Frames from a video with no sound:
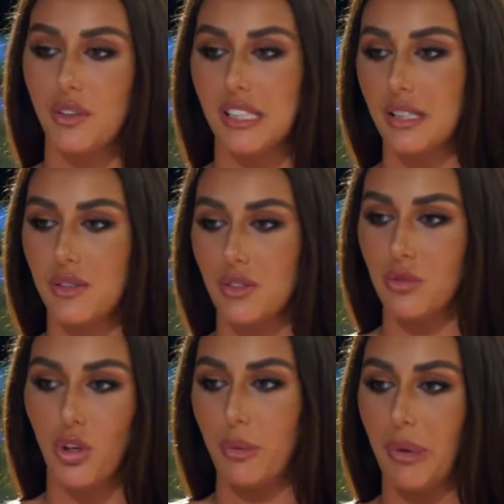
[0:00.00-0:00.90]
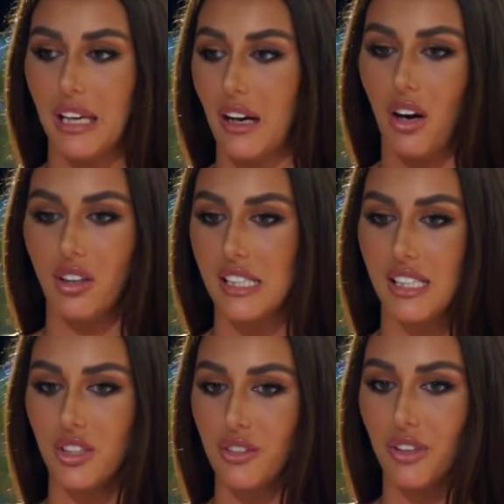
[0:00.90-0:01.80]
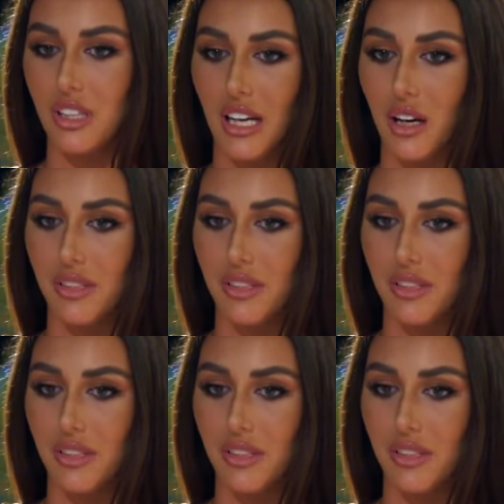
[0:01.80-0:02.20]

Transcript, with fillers: è comunque una decisione dura per noi